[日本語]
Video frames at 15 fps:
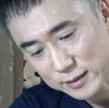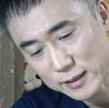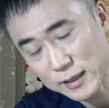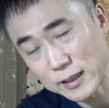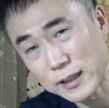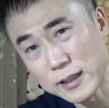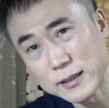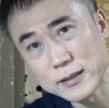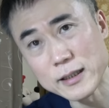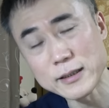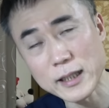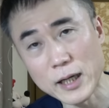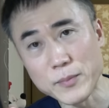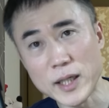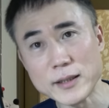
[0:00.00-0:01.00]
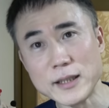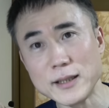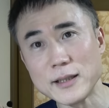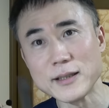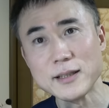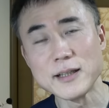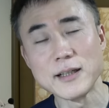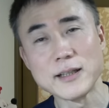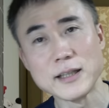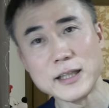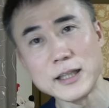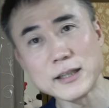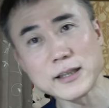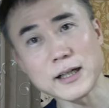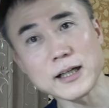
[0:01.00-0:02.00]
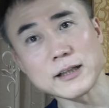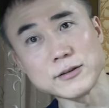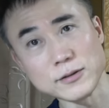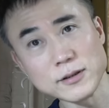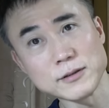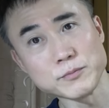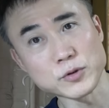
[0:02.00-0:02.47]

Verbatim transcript: してでたまに引っかかる